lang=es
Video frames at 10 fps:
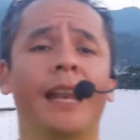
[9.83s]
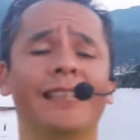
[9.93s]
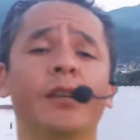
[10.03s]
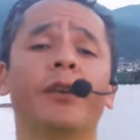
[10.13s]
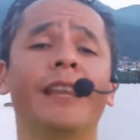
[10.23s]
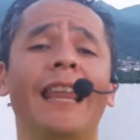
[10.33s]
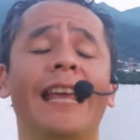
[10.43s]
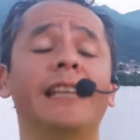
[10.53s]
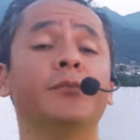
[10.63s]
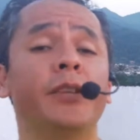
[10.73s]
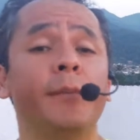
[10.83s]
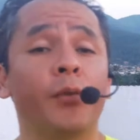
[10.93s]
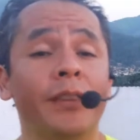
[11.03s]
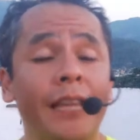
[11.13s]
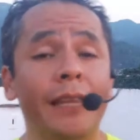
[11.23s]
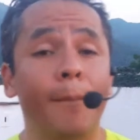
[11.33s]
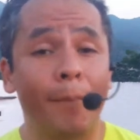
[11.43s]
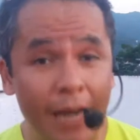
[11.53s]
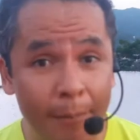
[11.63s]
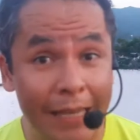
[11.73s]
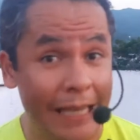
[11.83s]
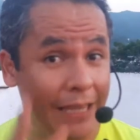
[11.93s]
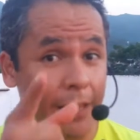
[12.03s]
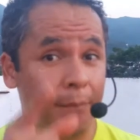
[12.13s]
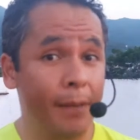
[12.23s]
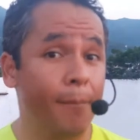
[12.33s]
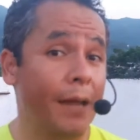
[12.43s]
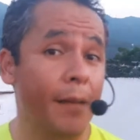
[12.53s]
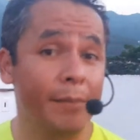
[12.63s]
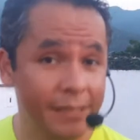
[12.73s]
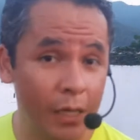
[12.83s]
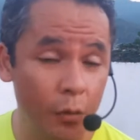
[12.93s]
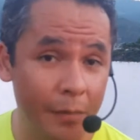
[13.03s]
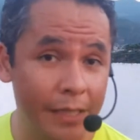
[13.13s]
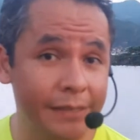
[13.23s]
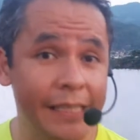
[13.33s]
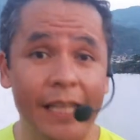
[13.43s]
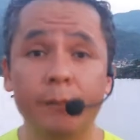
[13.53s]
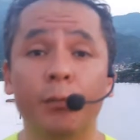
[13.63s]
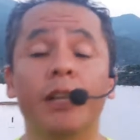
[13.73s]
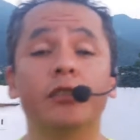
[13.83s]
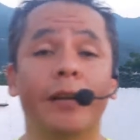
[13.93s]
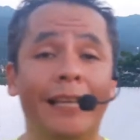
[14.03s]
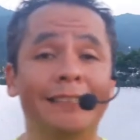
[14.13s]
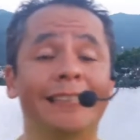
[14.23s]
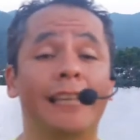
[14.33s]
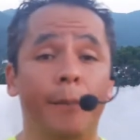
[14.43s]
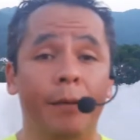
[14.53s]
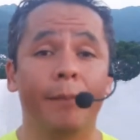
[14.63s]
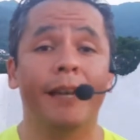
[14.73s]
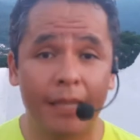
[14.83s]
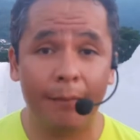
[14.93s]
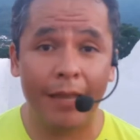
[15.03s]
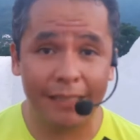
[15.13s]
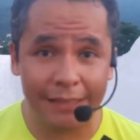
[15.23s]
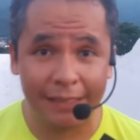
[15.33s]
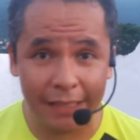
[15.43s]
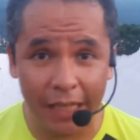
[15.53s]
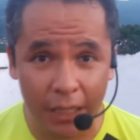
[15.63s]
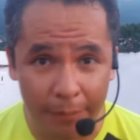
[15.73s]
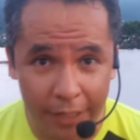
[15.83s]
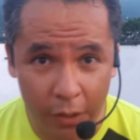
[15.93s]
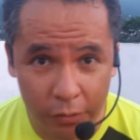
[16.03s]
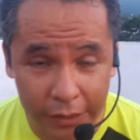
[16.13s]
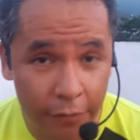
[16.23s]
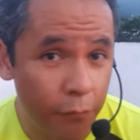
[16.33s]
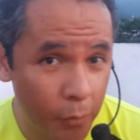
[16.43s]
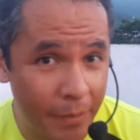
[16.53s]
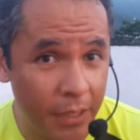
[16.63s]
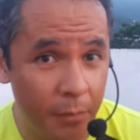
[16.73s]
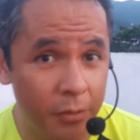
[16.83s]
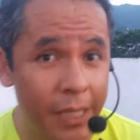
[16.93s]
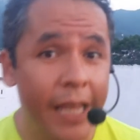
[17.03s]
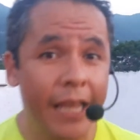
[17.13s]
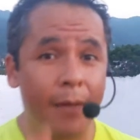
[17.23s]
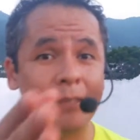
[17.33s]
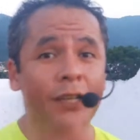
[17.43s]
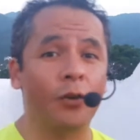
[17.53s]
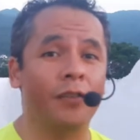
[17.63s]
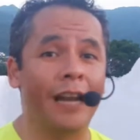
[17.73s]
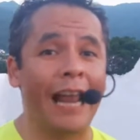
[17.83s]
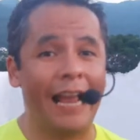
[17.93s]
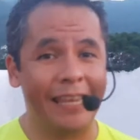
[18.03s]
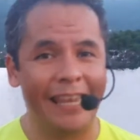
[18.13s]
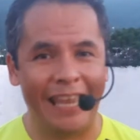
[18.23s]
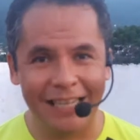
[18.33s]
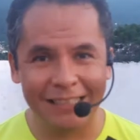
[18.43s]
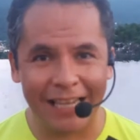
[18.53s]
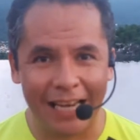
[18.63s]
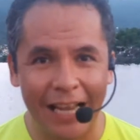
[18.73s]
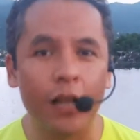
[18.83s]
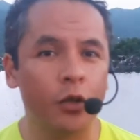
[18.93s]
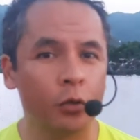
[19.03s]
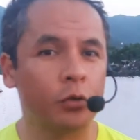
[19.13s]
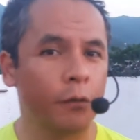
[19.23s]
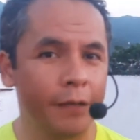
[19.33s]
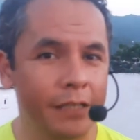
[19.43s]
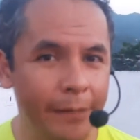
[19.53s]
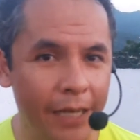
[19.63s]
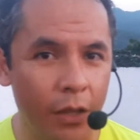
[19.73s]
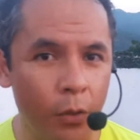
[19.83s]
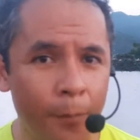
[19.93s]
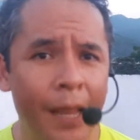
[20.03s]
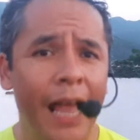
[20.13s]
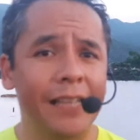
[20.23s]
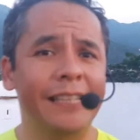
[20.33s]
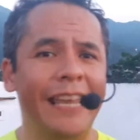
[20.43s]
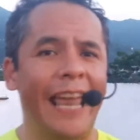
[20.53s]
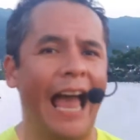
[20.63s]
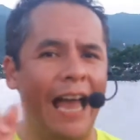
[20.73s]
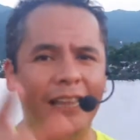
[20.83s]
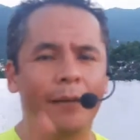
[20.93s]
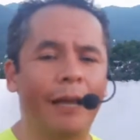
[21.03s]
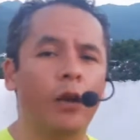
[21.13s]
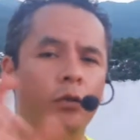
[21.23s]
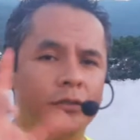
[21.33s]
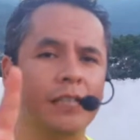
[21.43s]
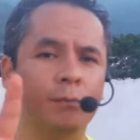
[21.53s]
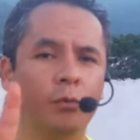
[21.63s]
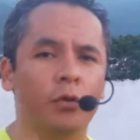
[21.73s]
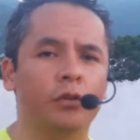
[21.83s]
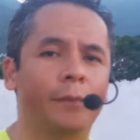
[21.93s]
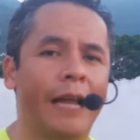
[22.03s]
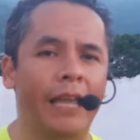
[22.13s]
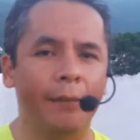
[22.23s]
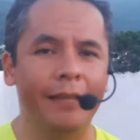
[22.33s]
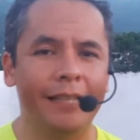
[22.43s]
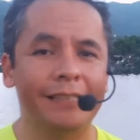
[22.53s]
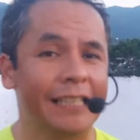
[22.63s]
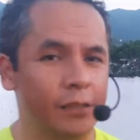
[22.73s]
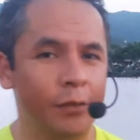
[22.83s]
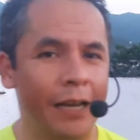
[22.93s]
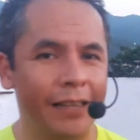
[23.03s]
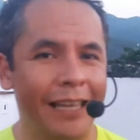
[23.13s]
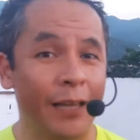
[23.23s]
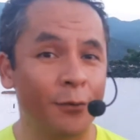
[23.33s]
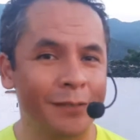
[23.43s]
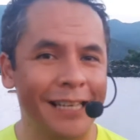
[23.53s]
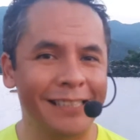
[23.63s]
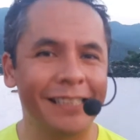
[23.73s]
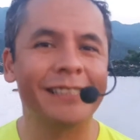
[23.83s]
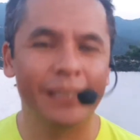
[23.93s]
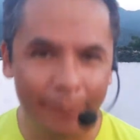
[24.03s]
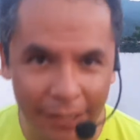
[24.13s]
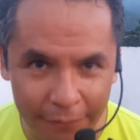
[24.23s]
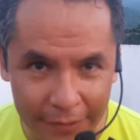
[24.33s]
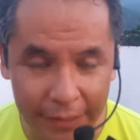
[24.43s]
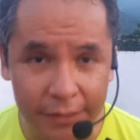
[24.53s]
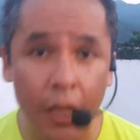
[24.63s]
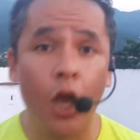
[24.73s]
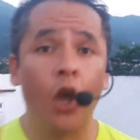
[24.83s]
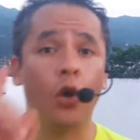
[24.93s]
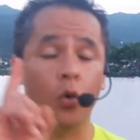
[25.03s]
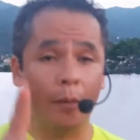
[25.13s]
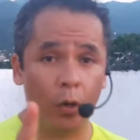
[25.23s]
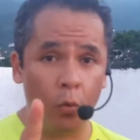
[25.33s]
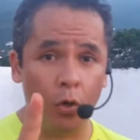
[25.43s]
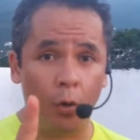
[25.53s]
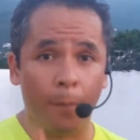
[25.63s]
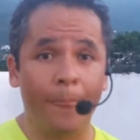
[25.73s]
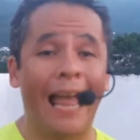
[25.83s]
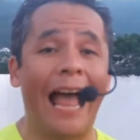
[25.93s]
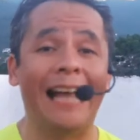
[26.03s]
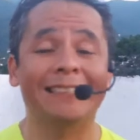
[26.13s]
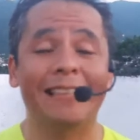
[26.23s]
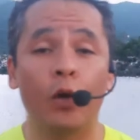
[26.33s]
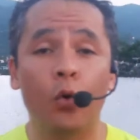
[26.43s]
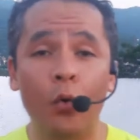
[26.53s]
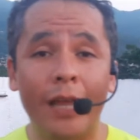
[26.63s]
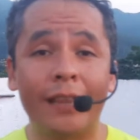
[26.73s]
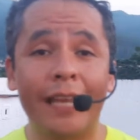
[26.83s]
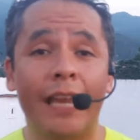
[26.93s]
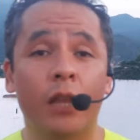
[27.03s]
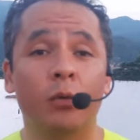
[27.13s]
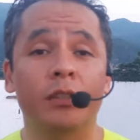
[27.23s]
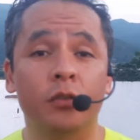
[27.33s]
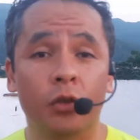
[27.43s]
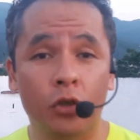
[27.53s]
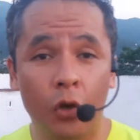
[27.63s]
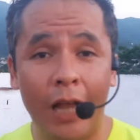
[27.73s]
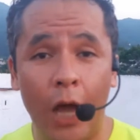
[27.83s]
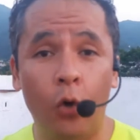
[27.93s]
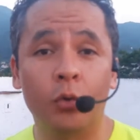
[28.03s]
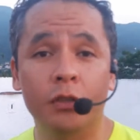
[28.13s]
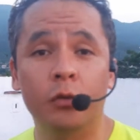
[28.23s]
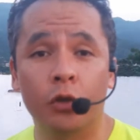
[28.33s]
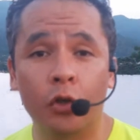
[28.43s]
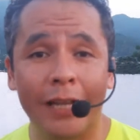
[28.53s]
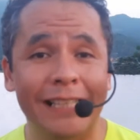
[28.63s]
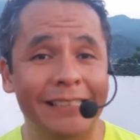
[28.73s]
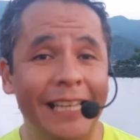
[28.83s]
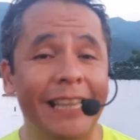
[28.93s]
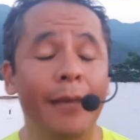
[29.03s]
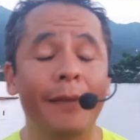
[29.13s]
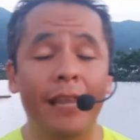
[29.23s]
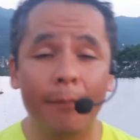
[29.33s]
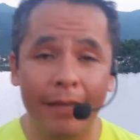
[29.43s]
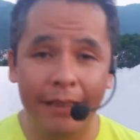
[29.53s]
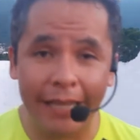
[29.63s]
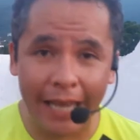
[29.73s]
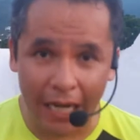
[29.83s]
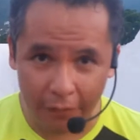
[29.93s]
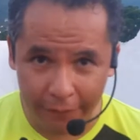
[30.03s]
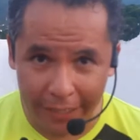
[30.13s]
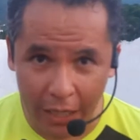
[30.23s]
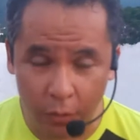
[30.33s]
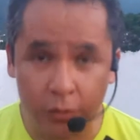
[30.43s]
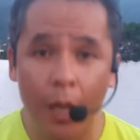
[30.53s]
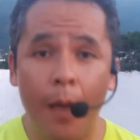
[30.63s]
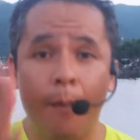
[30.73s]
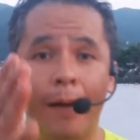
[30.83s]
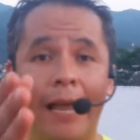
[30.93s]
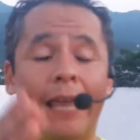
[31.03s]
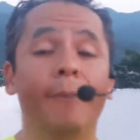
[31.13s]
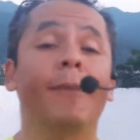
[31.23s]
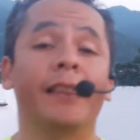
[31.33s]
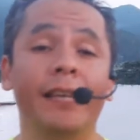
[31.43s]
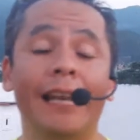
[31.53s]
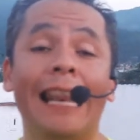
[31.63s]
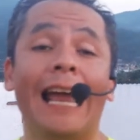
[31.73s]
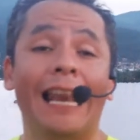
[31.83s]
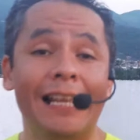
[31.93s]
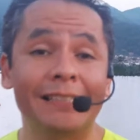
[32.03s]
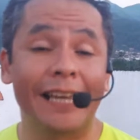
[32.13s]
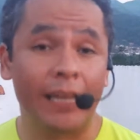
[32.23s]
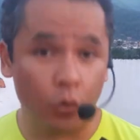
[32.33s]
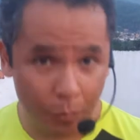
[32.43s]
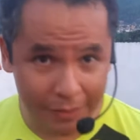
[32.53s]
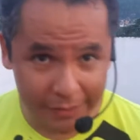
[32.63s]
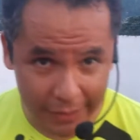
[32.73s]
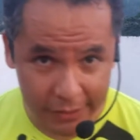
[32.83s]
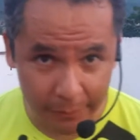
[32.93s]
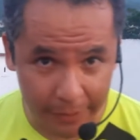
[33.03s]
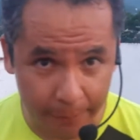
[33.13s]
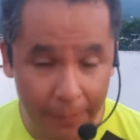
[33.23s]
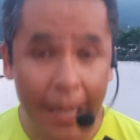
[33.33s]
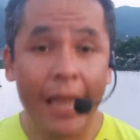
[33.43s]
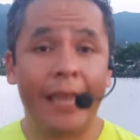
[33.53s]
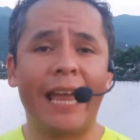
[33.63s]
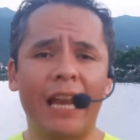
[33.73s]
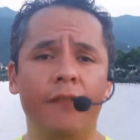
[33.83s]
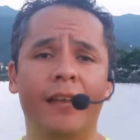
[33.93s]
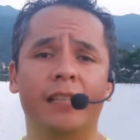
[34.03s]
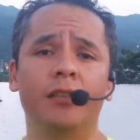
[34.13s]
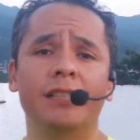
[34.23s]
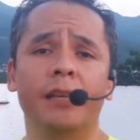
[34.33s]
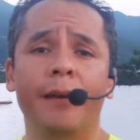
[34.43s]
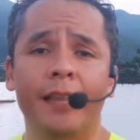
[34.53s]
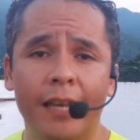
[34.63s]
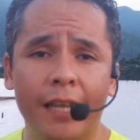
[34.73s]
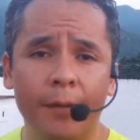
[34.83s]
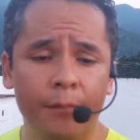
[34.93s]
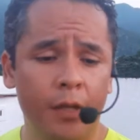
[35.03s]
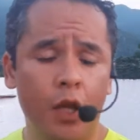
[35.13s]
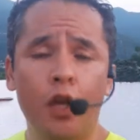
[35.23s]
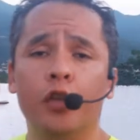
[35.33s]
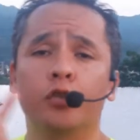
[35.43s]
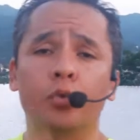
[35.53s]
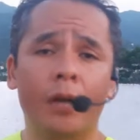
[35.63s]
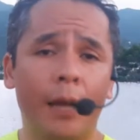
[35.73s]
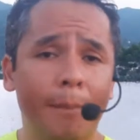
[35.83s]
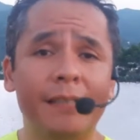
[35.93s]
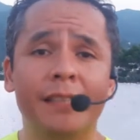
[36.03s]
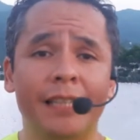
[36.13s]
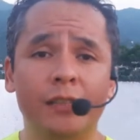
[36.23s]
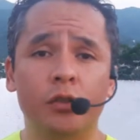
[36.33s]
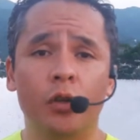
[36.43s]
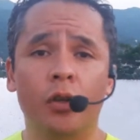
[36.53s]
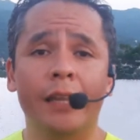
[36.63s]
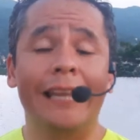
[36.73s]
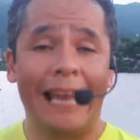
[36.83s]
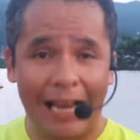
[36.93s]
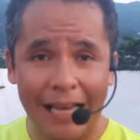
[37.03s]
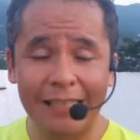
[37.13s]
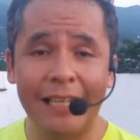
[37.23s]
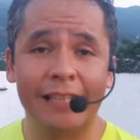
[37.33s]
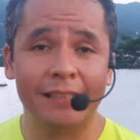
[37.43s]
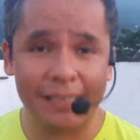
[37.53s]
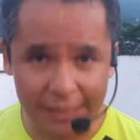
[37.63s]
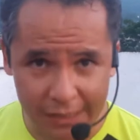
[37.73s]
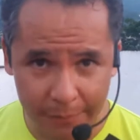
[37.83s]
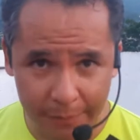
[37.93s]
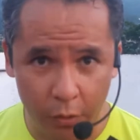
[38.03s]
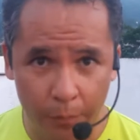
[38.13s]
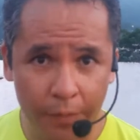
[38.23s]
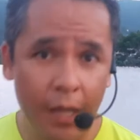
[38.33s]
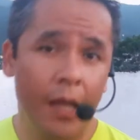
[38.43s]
La seguridad es muy importante para mí y también para mis alumnas y es por eso que este es el primer tema de esta serie de videos informativos que vas a encontrar aquí en este canal Yo Soy Feliz Bailando. Así que ahí te van los tres puntos para que evites lesionarte en tus clases de baile fitness. Número 1. Asegúrate que tu instructora o tu instructor estén debidamente calificados para que impartir la clase que tú vas a recibir. ¿Qué calificaciones debe de tener? Su capacitación de la clase que estás recibiendo.